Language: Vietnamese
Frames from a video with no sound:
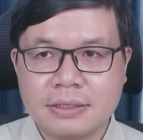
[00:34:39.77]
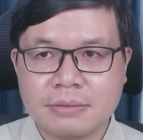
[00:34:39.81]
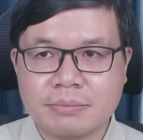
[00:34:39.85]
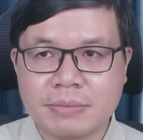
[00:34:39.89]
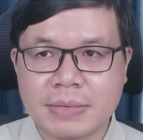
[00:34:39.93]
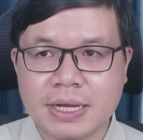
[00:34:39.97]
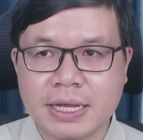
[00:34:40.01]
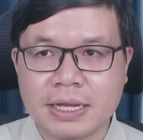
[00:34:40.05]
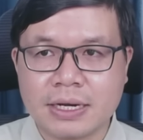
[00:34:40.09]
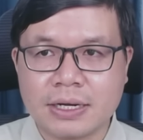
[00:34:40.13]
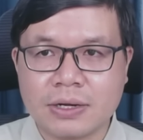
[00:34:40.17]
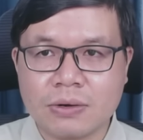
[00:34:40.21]

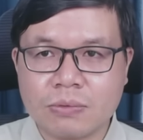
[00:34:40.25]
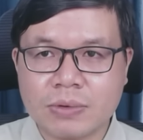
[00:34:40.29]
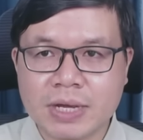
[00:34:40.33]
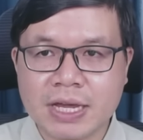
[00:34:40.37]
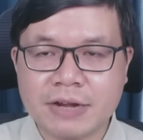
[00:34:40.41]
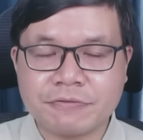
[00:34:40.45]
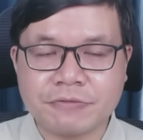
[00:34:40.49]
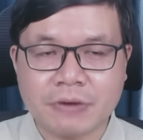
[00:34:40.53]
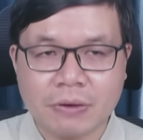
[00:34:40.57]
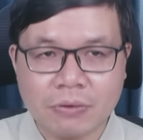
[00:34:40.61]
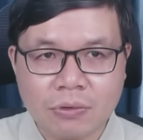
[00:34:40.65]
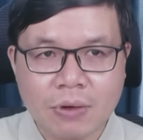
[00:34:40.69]
mà
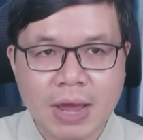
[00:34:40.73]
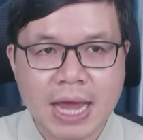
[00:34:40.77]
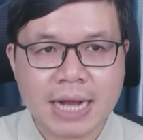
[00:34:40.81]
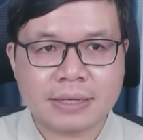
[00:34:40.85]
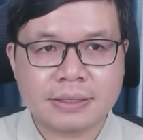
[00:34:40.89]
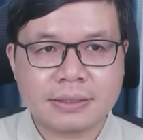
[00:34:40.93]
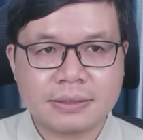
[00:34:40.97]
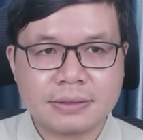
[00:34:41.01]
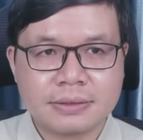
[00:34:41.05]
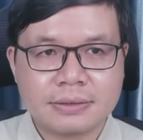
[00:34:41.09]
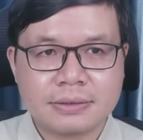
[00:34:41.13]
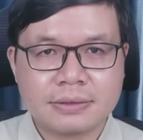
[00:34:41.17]
rocket phóng loạt
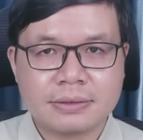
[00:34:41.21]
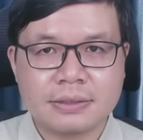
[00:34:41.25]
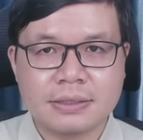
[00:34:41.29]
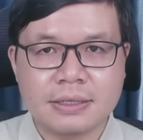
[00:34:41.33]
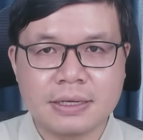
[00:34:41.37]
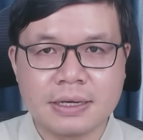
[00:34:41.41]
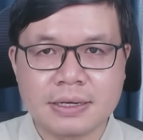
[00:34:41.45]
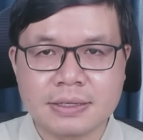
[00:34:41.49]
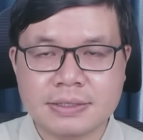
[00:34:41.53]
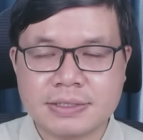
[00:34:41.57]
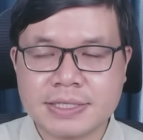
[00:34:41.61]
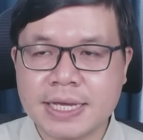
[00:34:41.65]

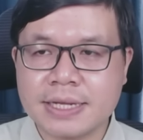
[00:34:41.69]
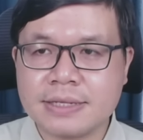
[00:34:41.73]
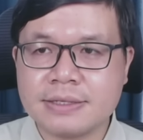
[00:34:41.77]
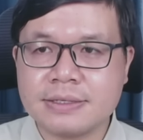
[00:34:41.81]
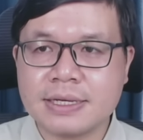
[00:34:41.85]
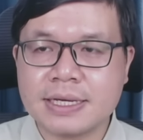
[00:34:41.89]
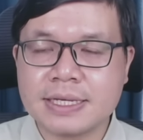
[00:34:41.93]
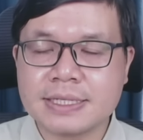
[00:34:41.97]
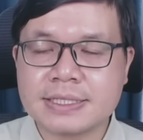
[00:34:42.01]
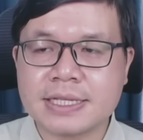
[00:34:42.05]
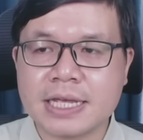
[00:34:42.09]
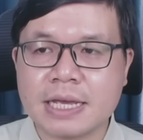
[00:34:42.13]
ở trên
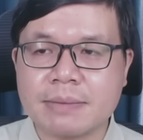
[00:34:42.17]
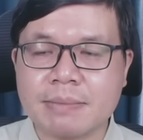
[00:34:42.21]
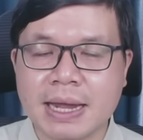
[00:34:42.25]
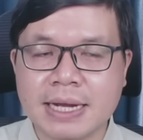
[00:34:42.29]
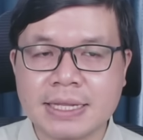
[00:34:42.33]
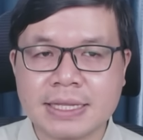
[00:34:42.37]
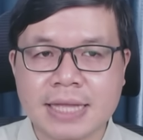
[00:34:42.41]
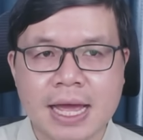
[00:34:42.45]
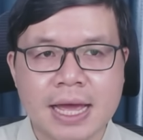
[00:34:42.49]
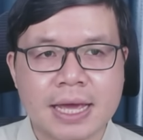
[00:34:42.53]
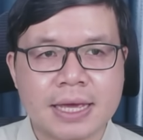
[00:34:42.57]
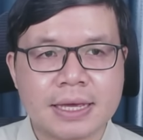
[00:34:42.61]
những cái xe
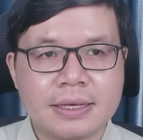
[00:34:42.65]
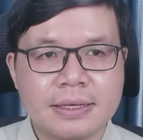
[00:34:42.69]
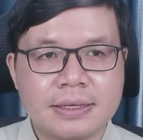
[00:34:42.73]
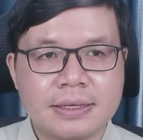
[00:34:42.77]
bán tải.